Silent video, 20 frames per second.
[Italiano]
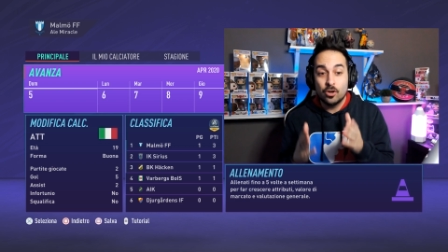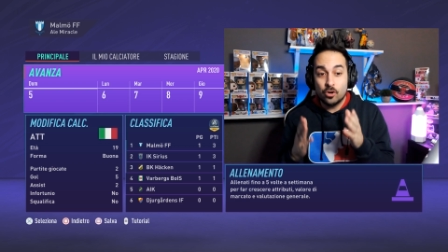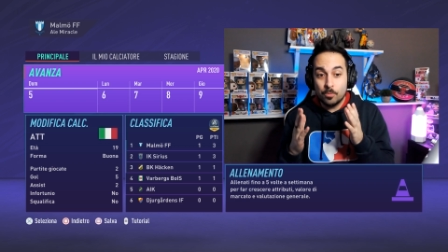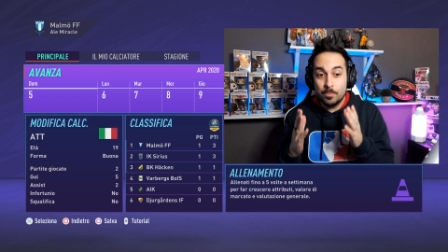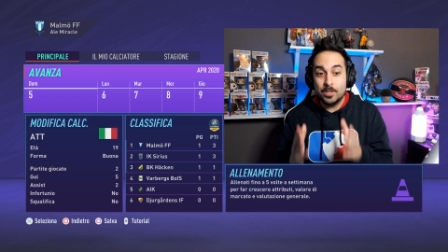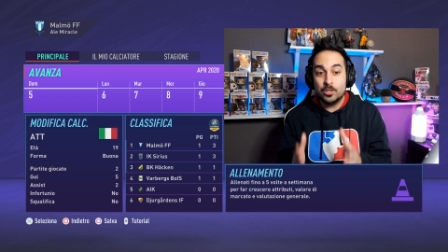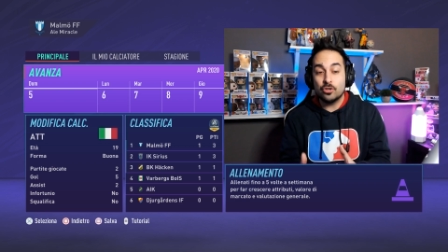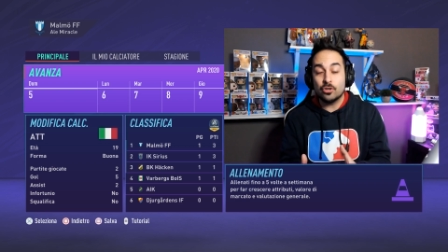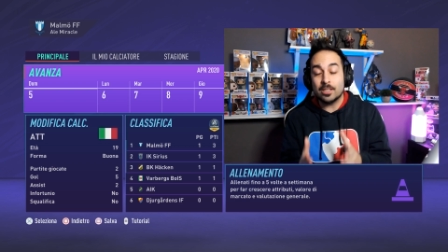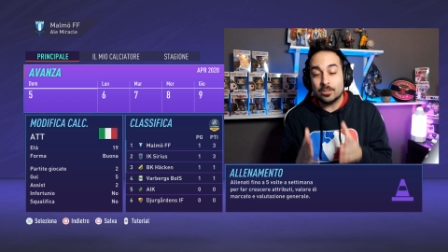
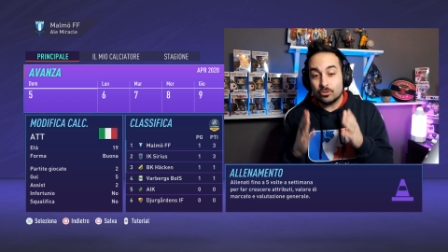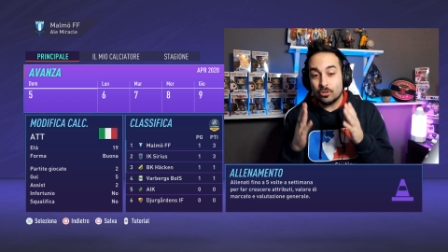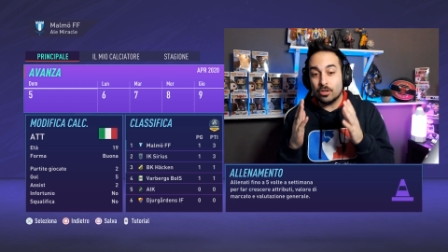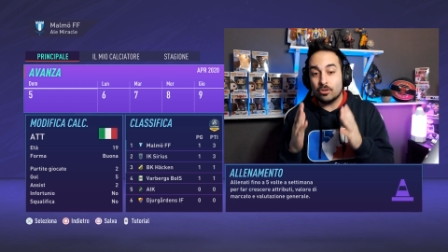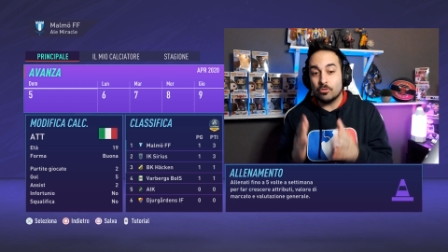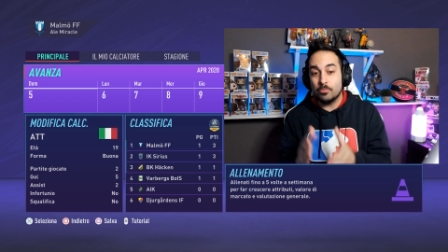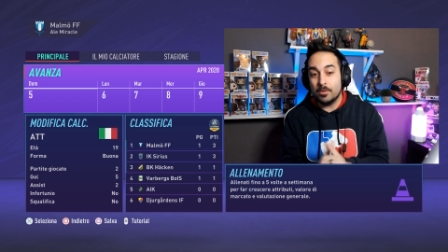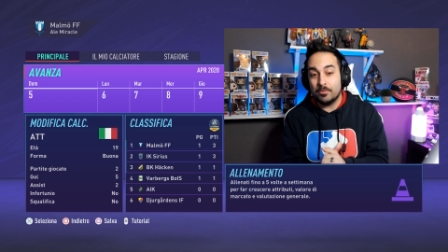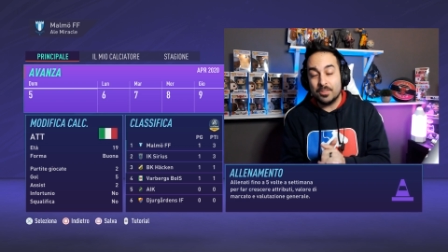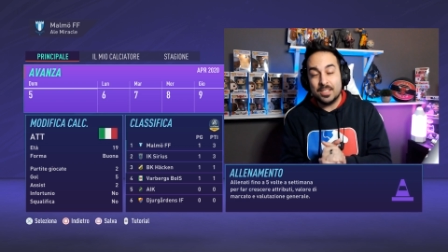come
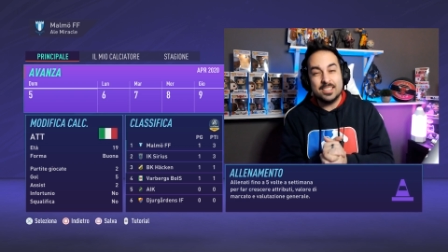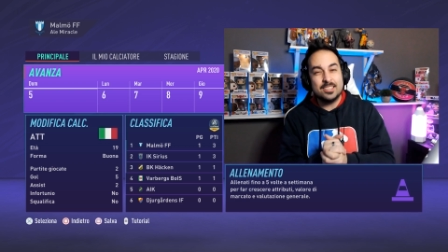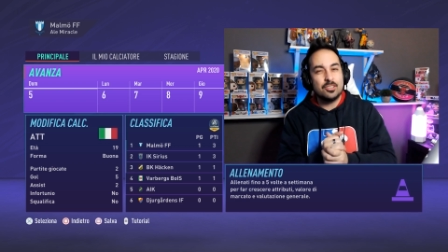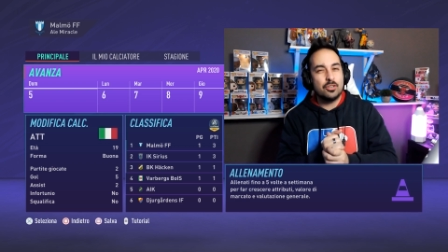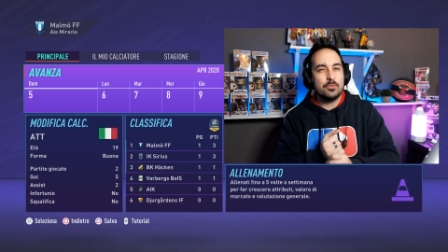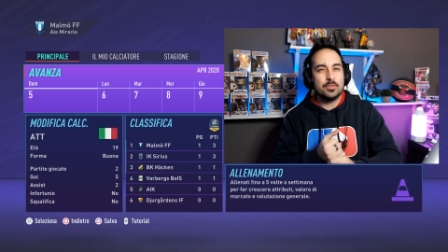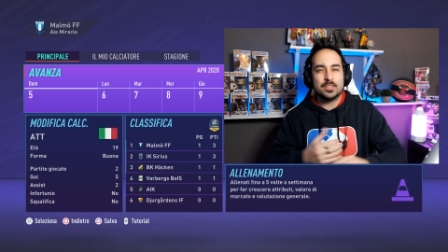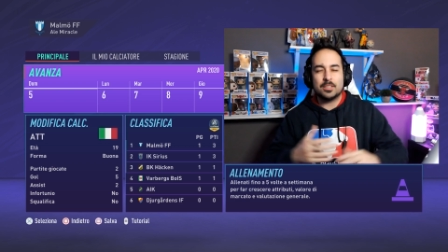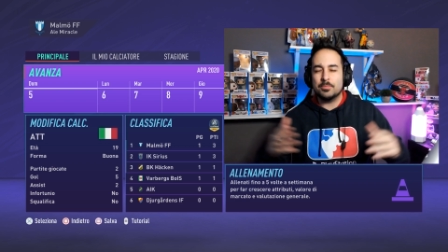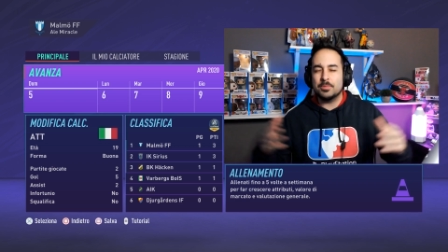giocatore, come
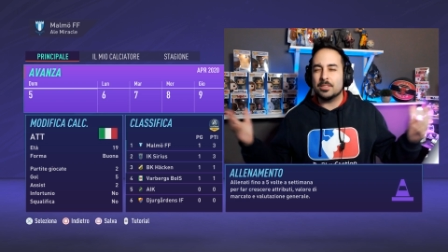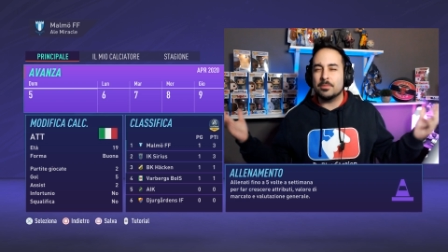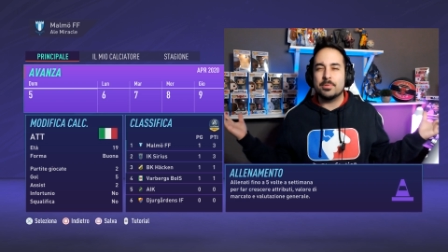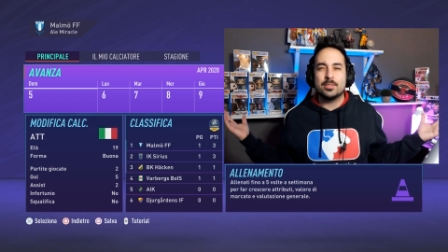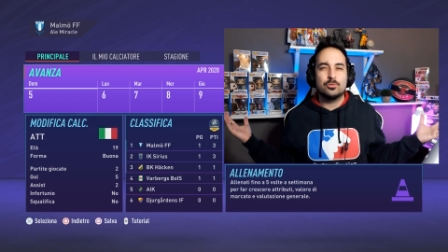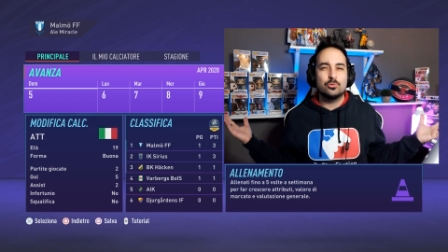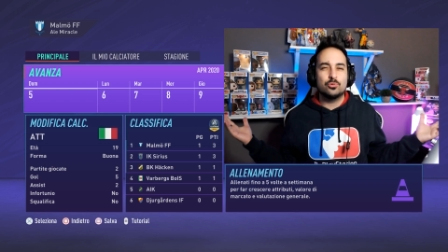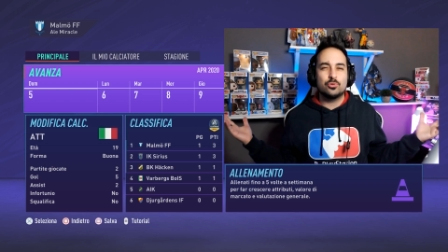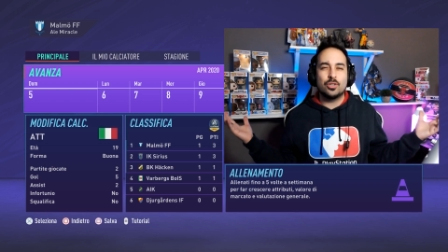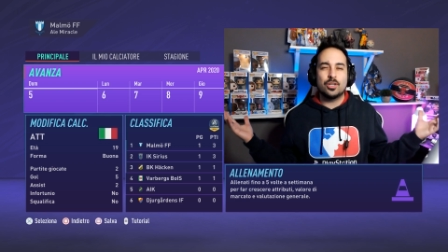fisico, fatemi
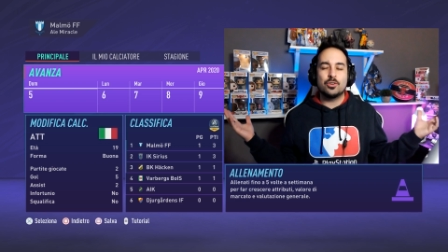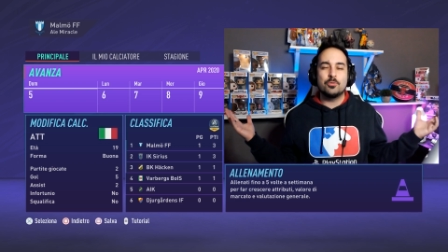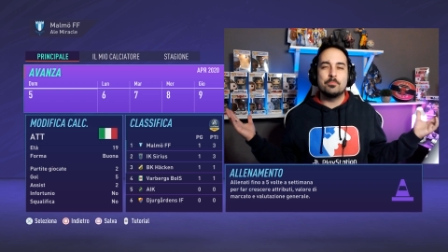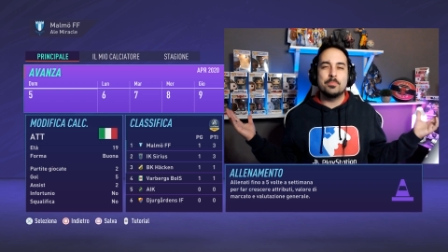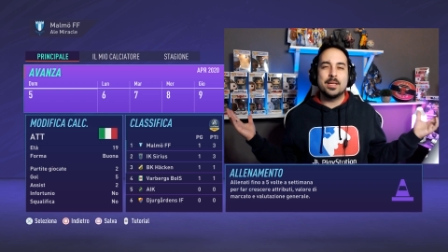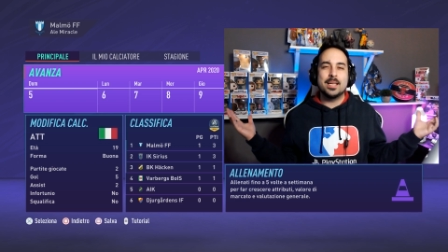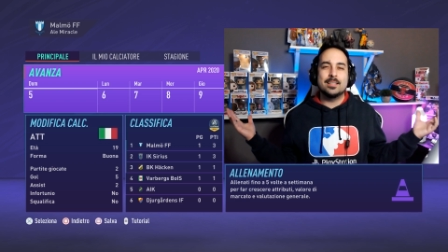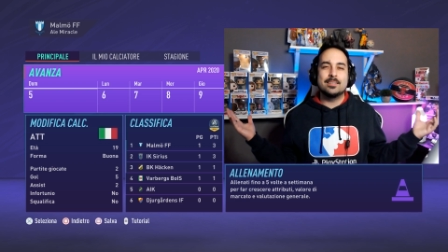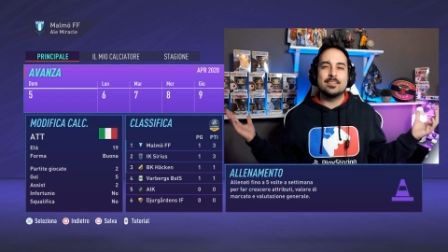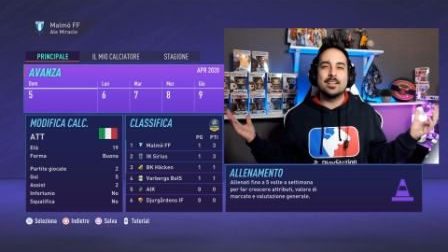sapere tutto nei
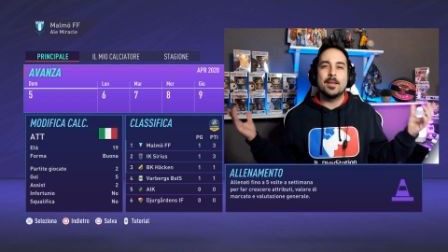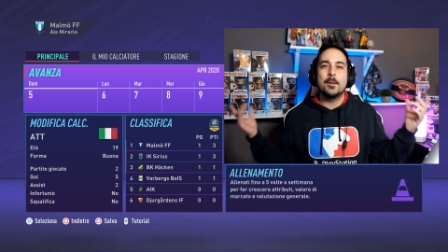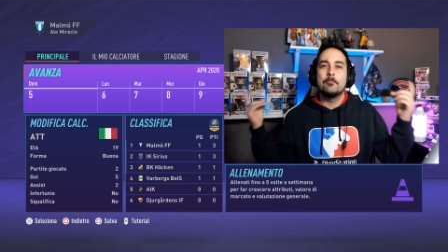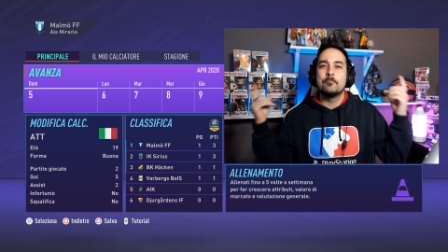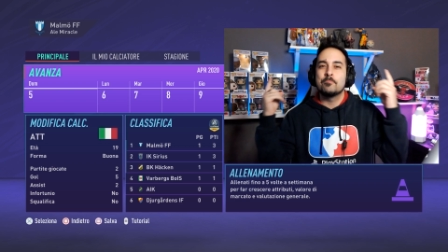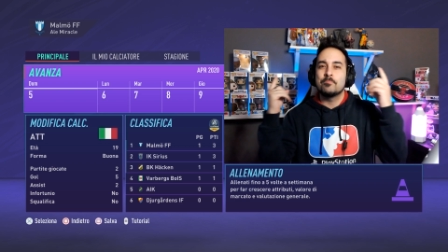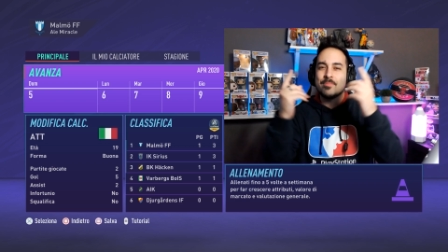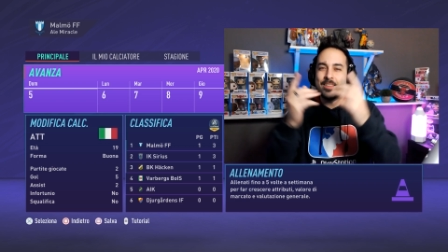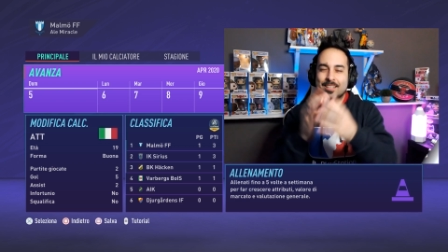commenti.